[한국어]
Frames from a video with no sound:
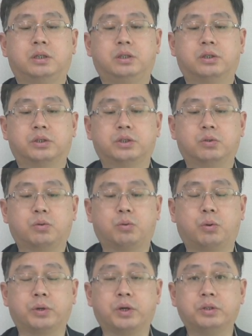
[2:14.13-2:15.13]
여기서
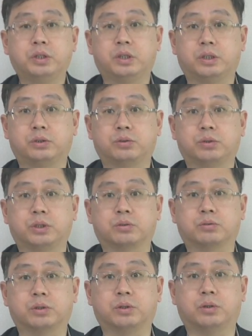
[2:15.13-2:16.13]
공연이 될 수도
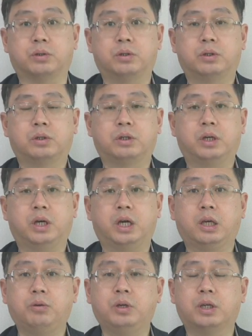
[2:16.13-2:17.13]
있고요.
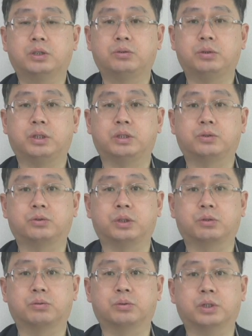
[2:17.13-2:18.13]
행위예술이 될 수도
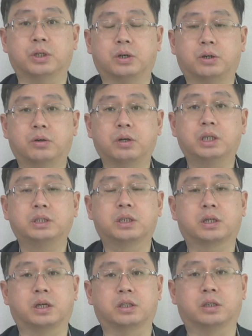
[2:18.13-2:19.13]
있고 여러
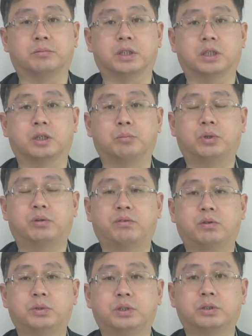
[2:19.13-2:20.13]
가지가 가능합니다.
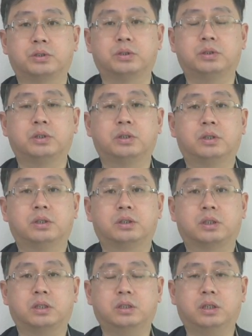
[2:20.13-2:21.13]
퍼포먼스는
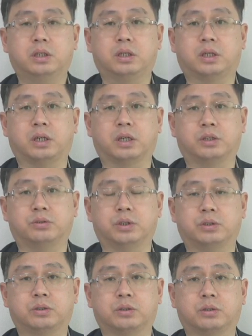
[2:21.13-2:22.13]
상당히 다양할 수
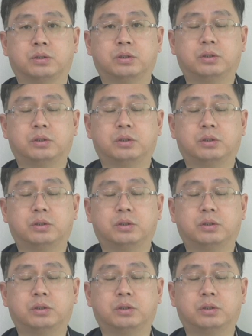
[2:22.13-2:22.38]
있죠.